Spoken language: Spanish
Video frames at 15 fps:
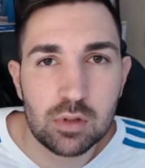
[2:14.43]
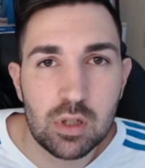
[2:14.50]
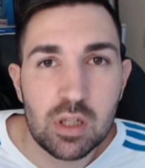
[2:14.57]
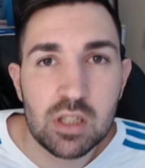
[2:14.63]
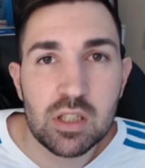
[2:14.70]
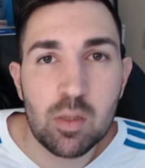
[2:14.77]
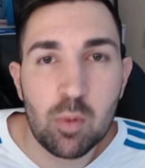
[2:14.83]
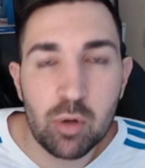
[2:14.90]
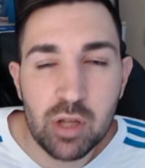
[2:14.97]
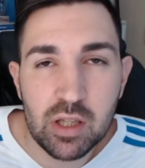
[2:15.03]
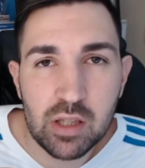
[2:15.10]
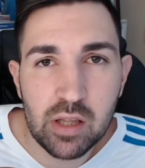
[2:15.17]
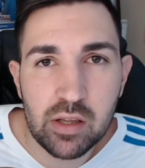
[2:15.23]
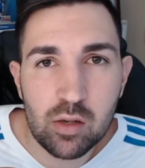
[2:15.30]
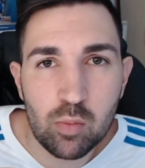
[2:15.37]
se podía
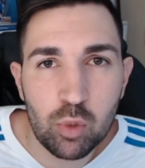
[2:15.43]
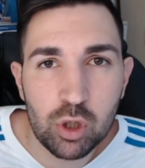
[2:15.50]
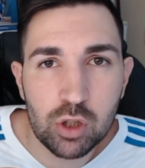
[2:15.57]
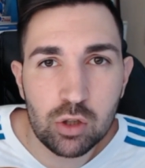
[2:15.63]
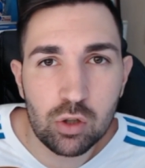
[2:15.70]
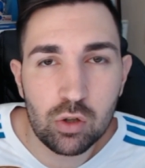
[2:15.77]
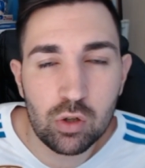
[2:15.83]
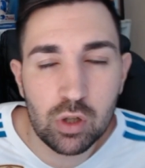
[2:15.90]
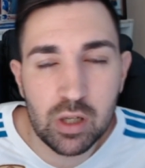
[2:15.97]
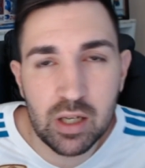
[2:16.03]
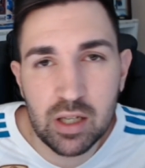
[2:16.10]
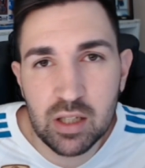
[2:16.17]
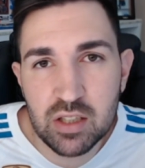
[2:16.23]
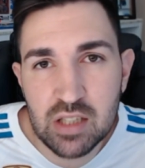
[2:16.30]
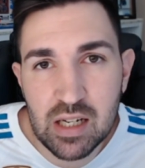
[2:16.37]
entender un poquito
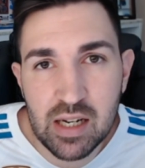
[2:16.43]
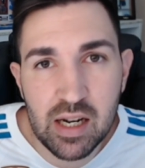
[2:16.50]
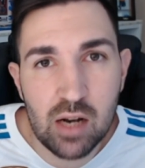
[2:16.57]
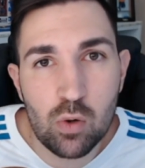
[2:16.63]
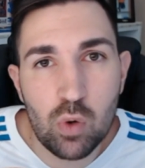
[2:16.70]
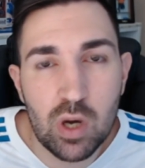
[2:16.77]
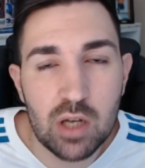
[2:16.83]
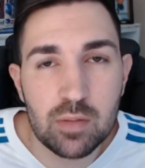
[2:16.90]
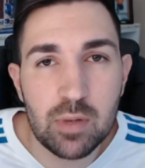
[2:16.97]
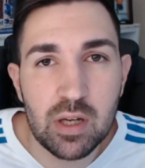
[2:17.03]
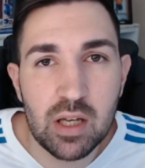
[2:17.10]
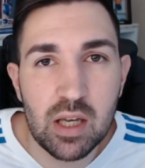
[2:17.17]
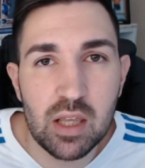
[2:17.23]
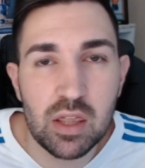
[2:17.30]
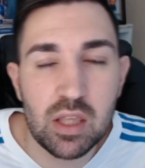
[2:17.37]
que saliera Lucas
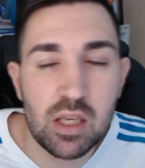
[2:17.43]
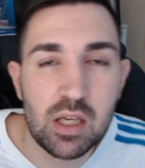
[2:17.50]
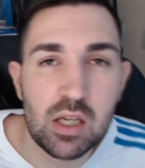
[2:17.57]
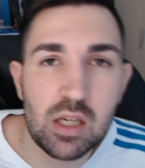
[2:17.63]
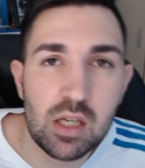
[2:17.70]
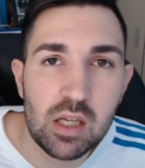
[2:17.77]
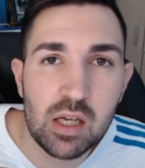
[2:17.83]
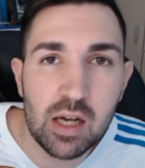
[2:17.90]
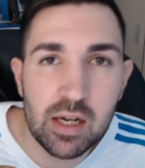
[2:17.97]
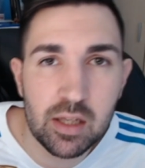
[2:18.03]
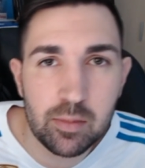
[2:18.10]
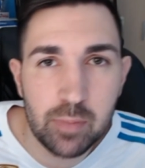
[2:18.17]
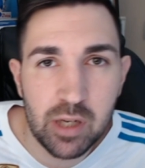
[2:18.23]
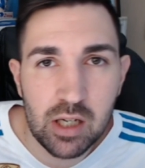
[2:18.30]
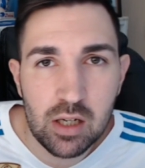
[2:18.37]
Vázquez y,
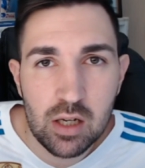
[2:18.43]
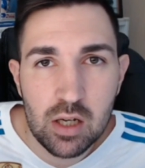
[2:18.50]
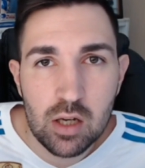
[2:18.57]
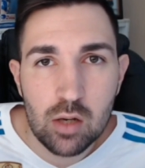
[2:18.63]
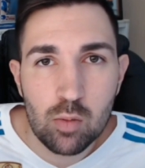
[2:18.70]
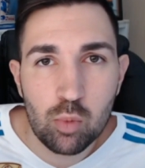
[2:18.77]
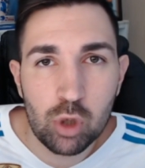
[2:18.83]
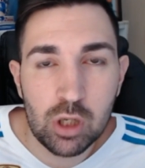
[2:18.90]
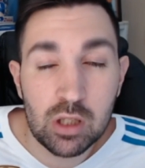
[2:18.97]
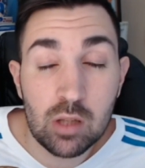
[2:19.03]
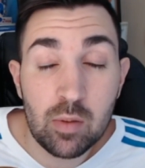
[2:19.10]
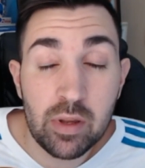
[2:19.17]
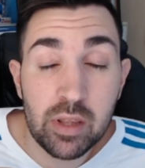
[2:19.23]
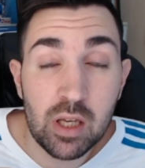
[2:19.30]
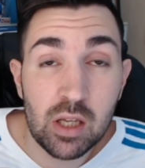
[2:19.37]
Gareth Bale por el
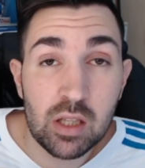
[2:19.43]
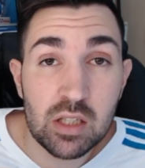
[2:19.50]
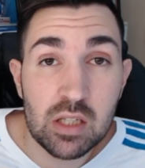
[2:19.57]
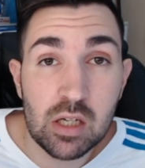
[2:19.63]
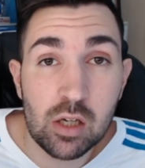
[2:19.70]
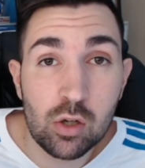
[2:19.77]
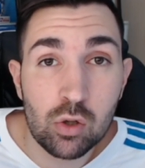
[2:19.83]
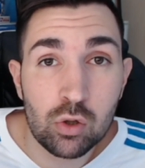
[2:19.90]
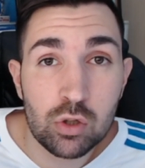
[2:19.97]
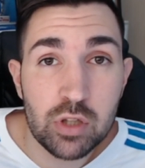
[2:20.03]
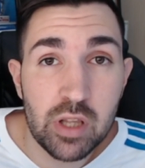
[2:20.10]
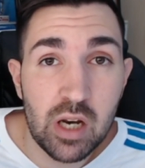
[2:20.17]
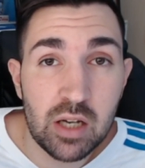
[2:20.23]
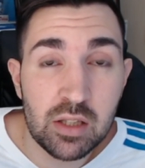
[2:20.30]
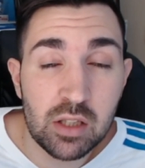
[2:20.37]
tema de, salir con dos
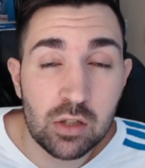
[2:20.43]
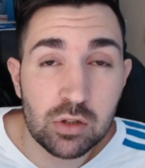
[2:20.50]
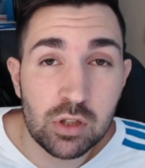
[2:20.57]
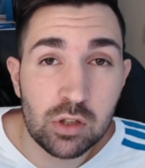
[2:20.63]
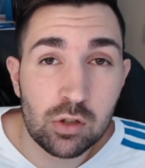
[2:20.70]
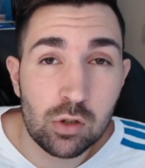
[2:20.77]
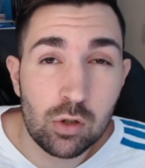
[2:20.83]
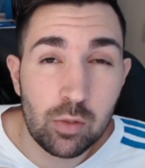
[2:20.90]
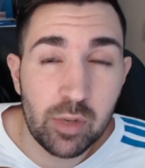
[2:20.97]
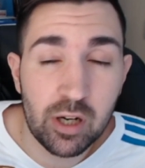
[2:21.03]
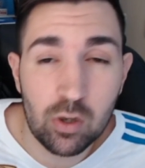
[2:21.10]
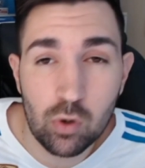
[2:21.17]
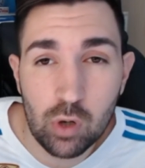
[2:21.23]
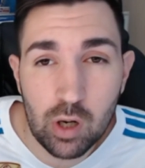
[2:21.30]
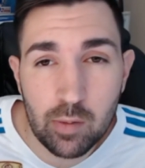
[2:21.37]
delanteros centros, ¿no?
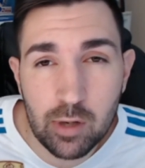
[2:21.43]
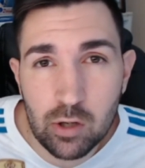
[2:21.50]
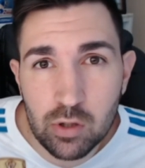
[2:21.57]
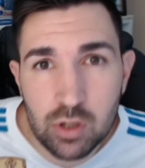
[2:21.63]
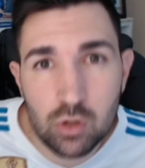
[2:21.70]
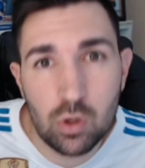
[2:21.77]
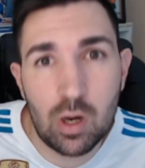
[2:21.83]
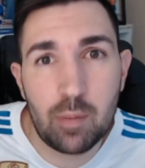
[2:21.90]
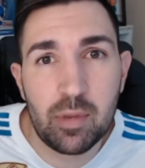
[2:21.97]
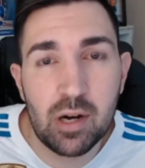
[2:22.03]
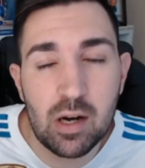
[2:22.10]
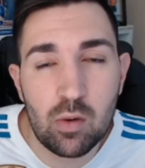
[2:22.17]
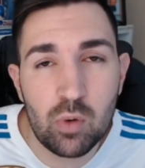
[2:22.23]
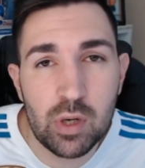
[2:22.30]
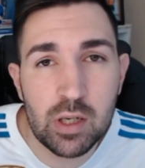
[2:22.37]
Para colgar balones con la
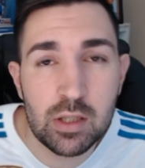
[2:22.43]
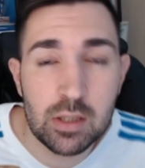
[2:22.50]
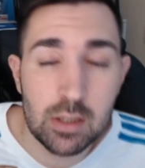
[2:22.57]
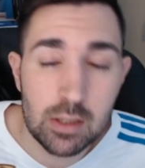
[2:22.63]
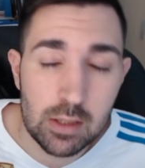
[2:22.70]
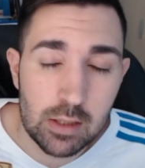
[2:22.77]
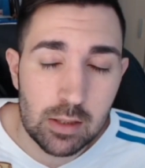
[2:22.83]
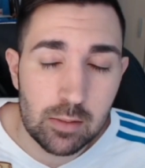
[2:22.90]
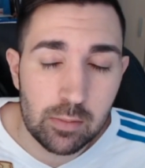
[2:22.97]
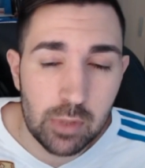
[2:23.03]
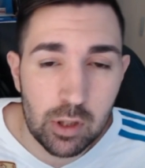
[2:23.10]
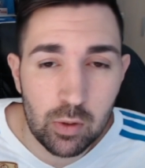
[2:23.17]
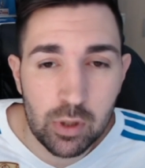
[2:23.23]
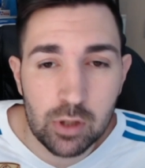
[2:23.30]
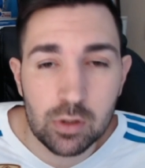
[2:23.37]
pierna buena.
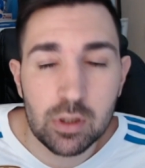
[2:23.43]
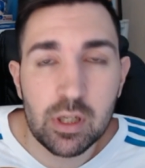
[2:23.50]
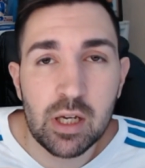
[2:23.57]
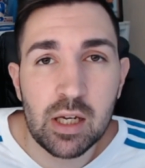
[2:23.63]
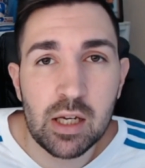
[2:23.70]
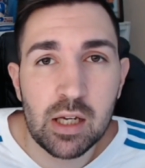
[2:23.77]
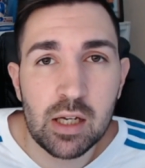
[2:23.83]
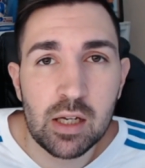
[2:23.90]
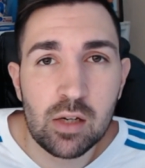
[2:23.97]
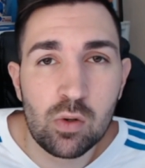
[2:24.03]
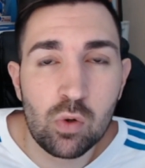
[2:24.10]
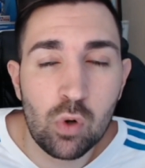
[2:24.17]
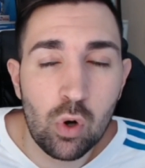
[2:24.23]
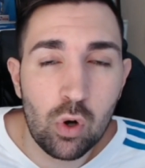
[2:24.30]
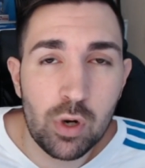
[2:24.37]
Pero bueno, eh,
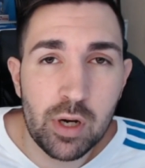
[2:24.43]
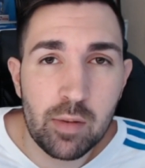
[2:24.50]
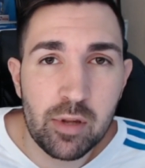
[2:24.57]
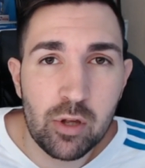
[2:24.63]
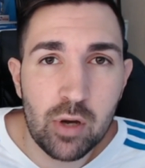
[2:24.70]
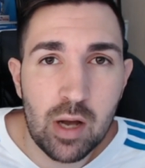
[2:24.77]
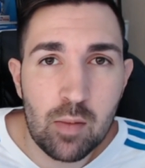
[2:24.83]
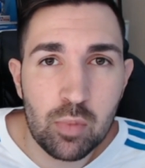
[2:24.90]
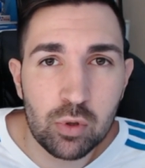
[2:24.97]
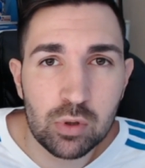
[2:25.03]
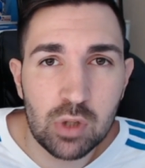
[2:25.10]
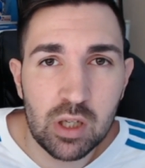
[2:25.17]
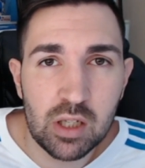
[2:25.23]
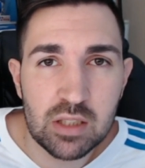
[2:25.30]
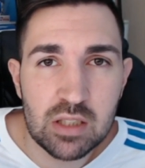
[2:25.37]
luego en el medio campo
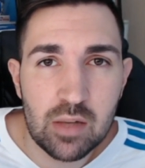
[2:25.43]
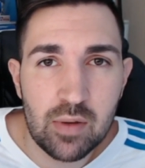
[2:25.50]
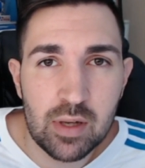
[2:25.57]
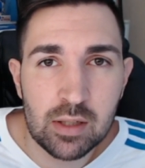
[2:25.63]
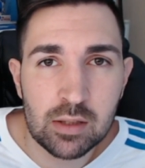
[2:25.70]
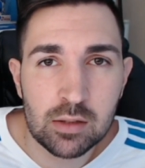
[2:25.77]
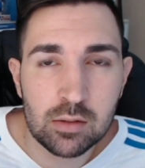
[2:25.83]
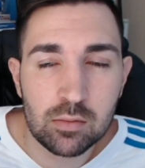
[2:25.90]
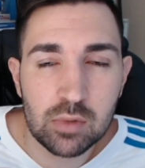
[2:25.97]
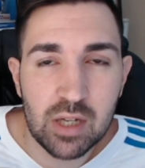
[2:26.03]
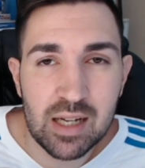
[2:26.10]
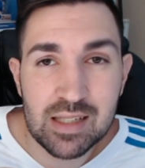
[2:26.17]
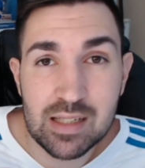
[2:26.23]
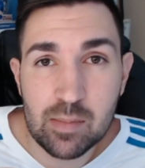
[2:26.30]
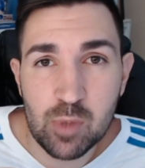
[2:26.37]
eh, estaban
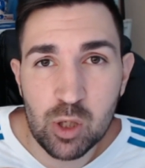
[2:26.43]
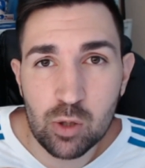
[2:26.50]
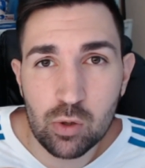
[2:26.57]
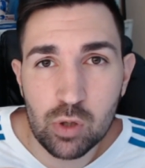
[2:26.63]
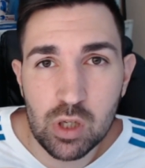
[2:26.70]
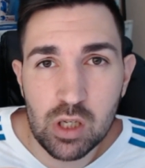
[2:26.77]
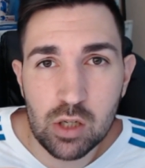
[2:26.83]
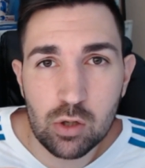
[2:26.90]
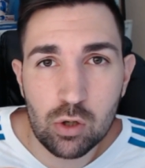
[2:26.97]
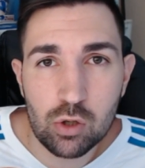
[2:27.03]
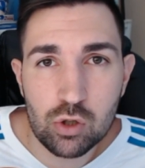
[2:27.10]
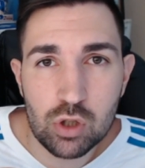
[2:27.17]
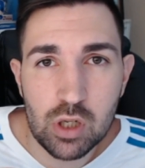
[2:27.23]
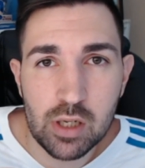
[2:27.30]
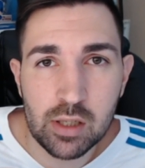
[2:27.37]
Casemiro y
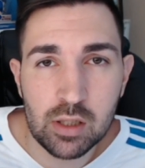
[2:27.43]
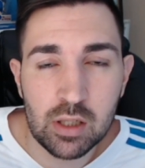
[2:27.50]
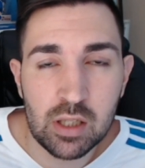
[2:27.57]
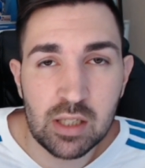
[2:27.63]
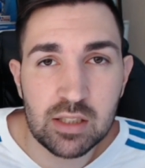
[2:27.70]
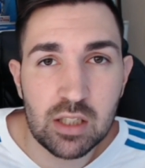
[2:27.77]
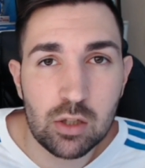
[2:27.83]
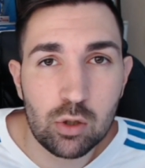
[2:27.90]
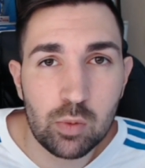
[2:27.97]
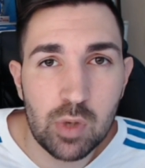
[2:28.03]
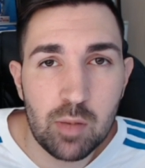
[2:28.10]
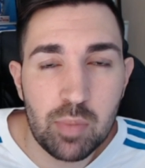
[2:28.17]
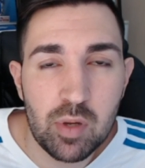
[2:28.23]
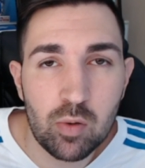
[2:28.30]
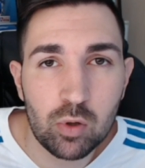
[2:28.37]
Cross en, ese
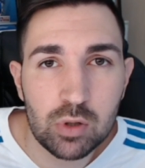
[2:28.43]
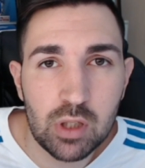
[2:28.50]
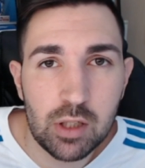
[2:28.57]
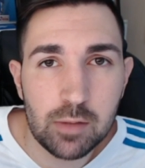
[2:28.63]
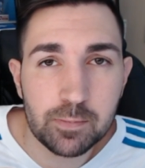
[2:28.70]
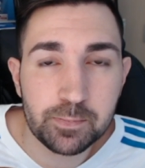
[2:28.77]
doble pivote.